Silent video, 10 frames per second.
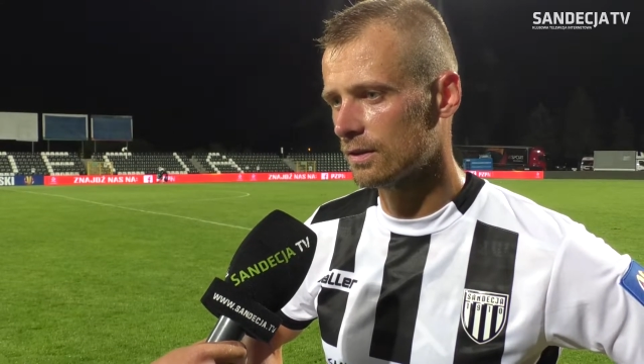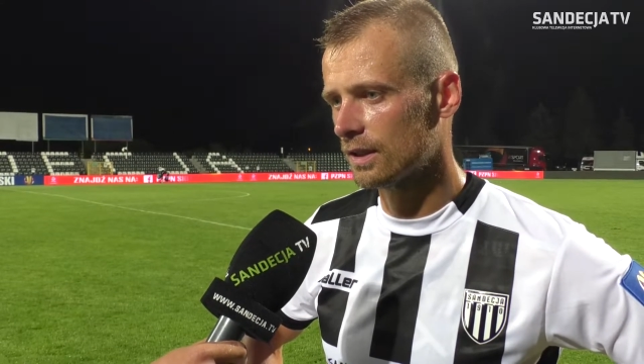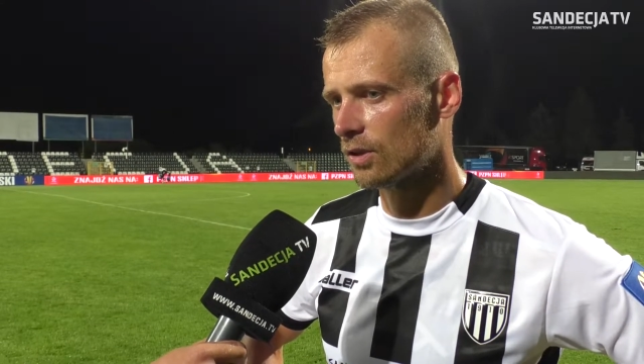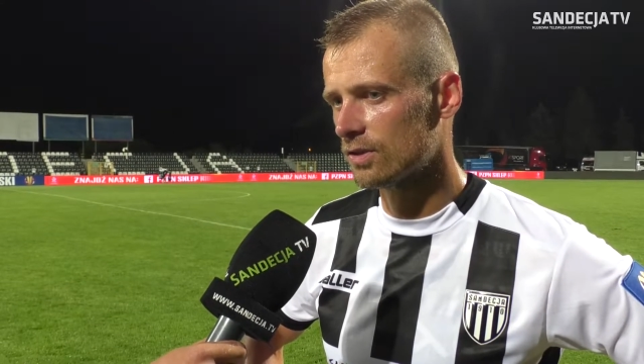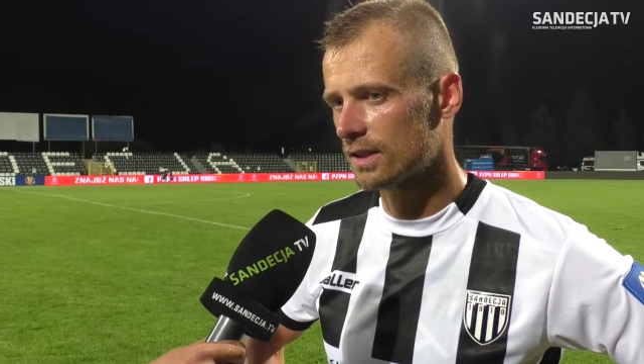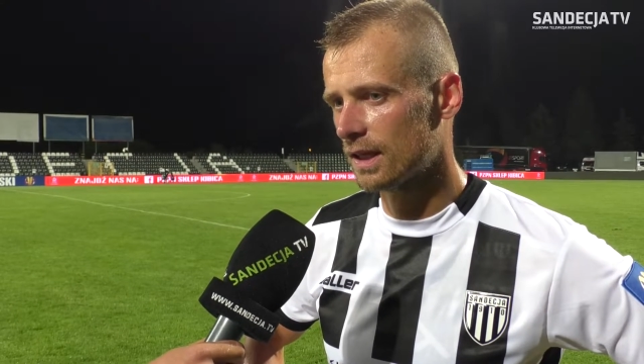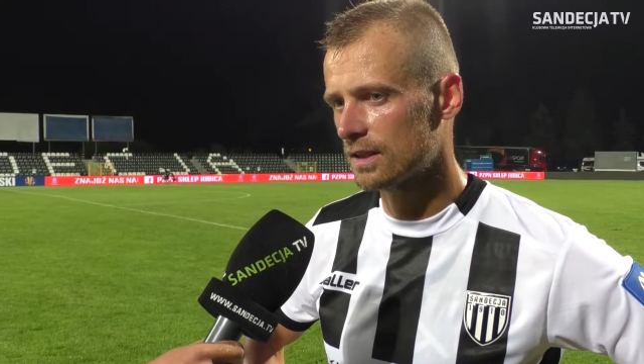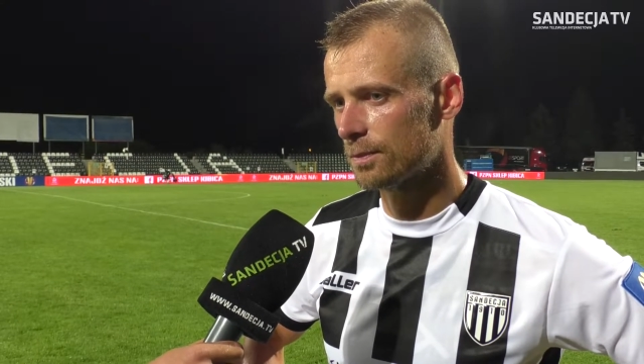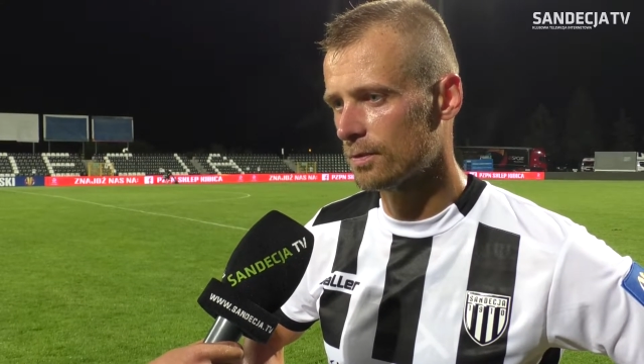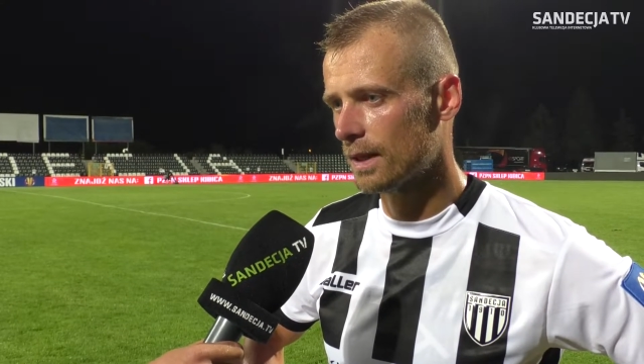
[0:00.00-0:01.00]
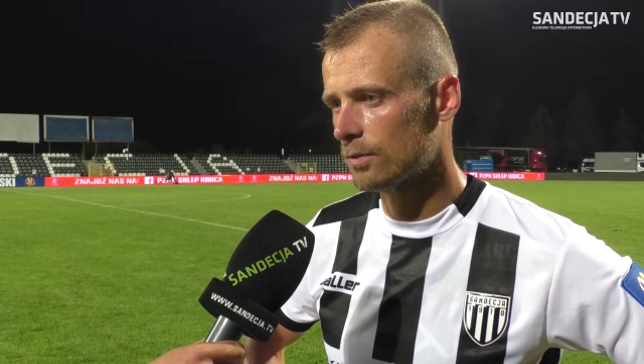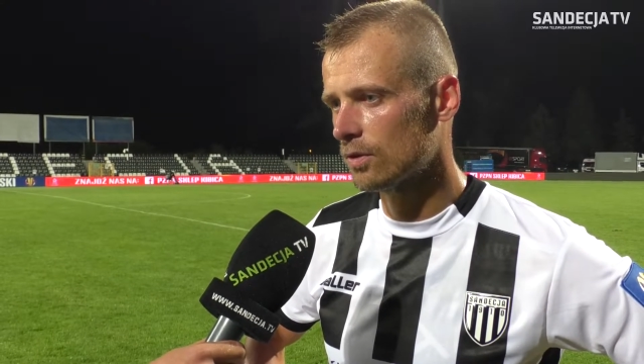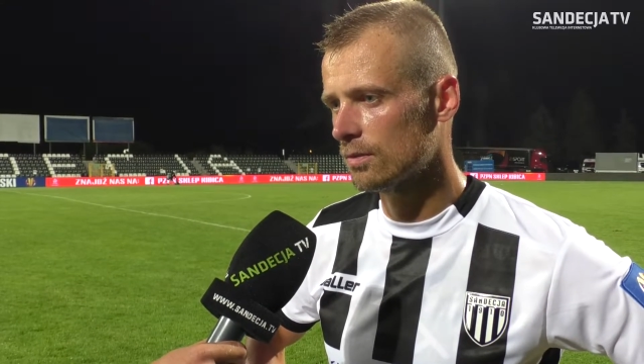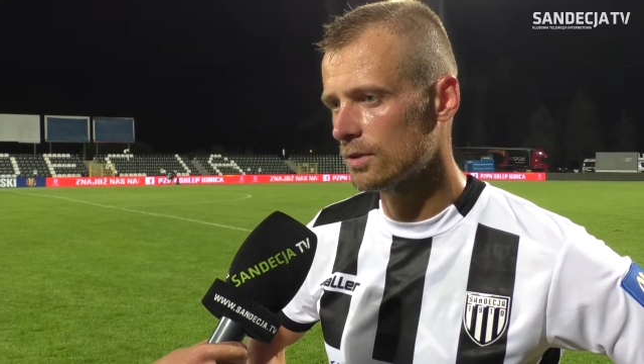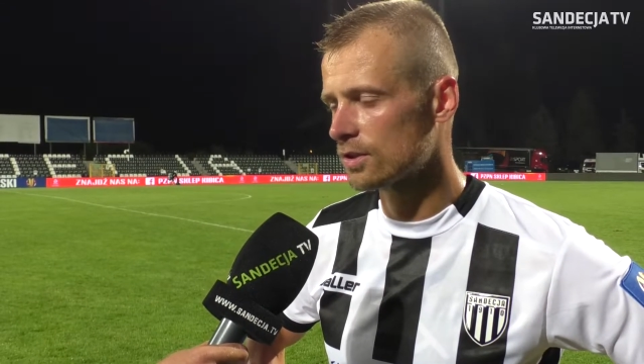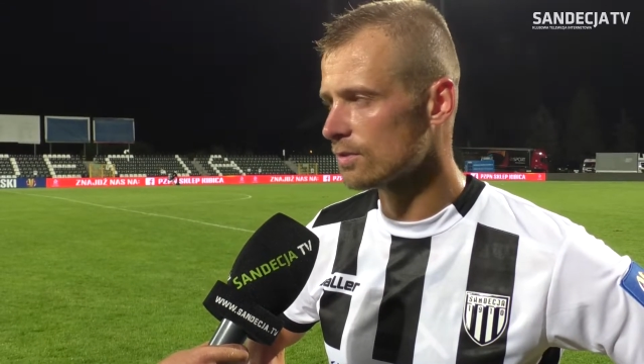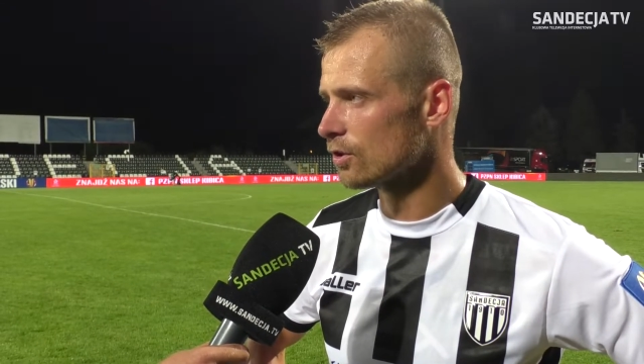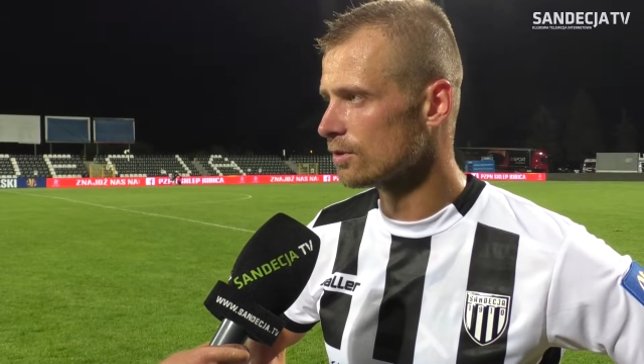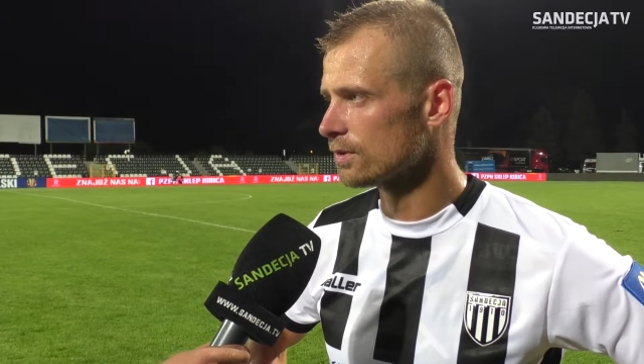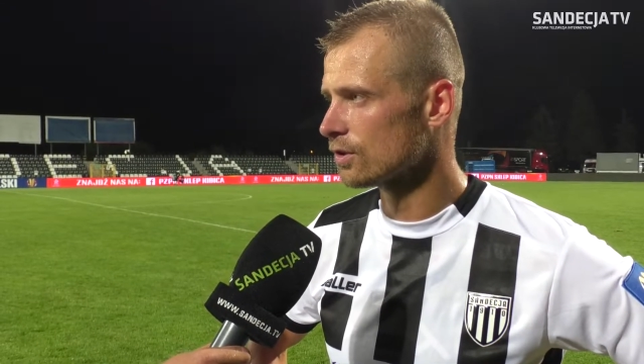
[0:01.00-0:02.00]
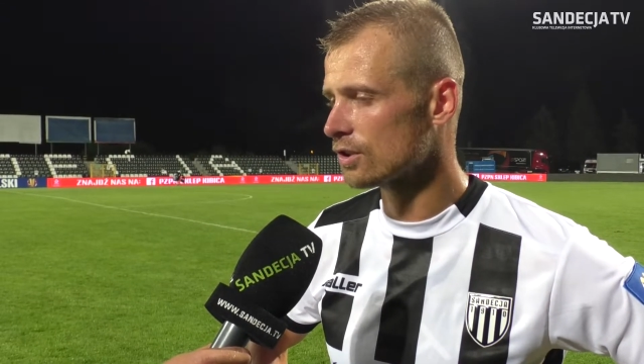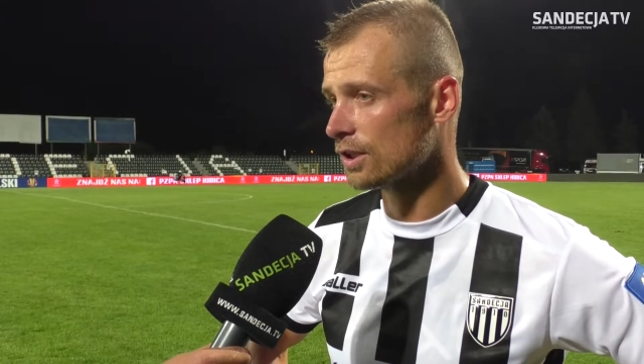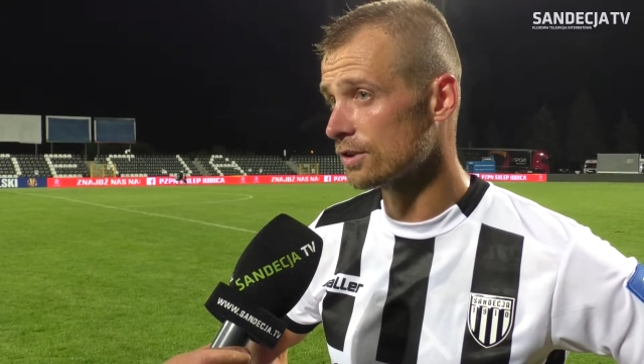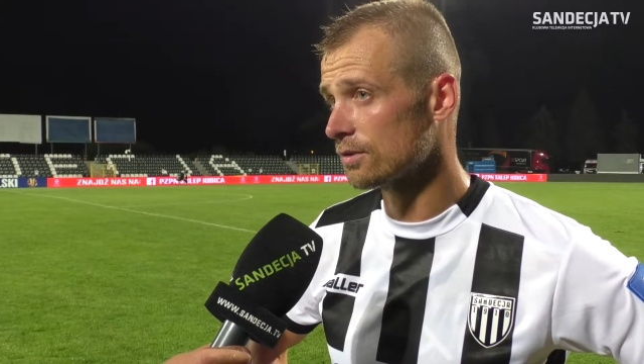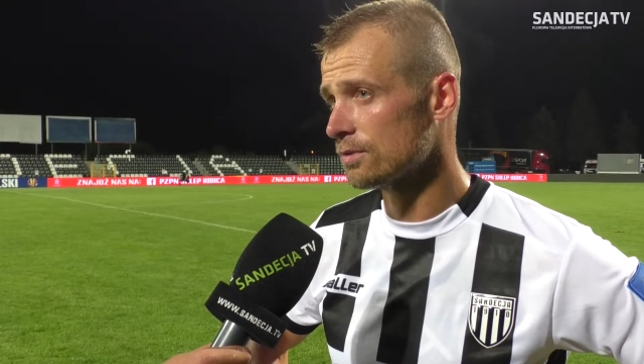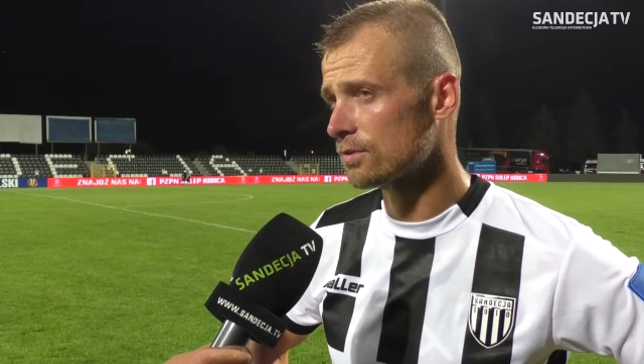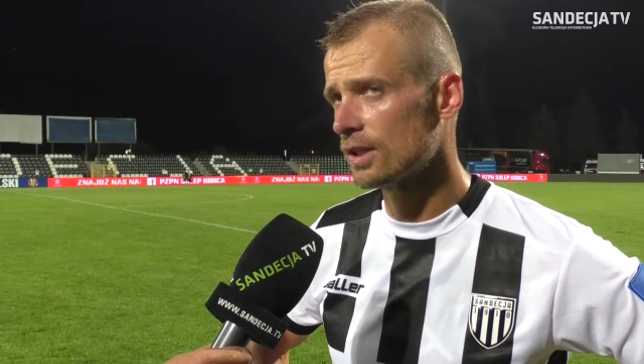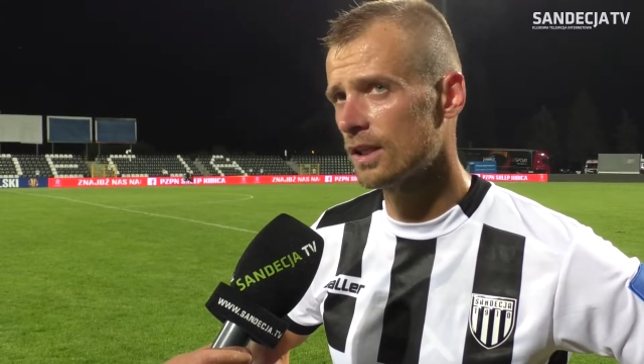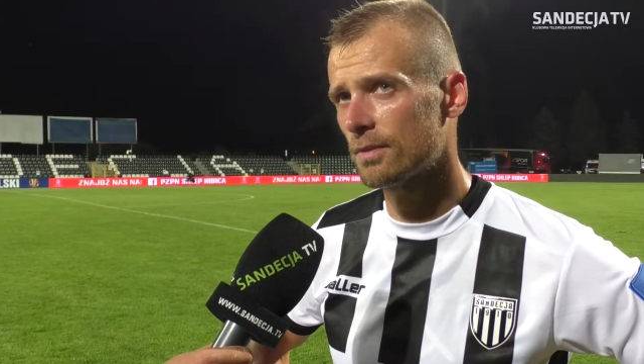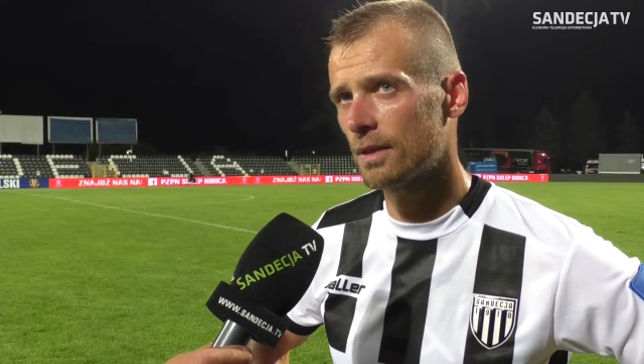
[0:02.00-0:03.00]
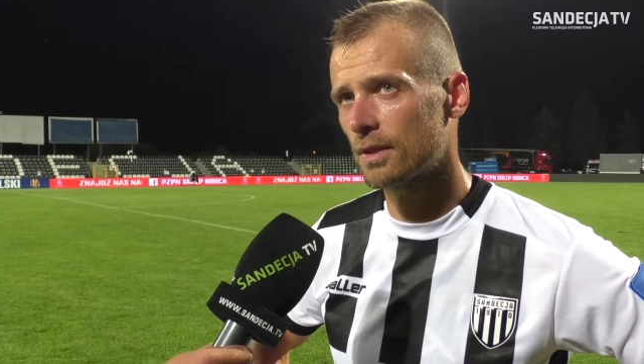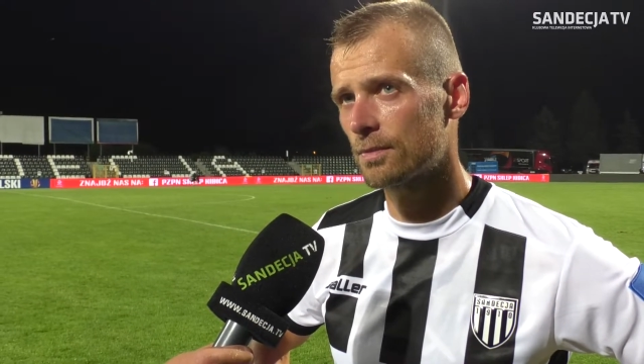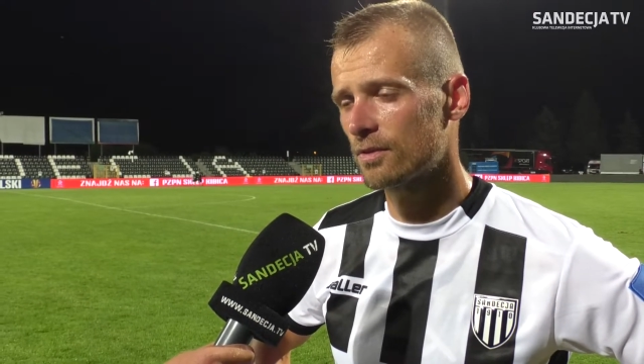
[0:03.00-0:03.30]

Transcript: e, tej koncentracji pod bramką i myślę, że mogliśmy coś strzelić. Gdybyśmy strzeli bramkę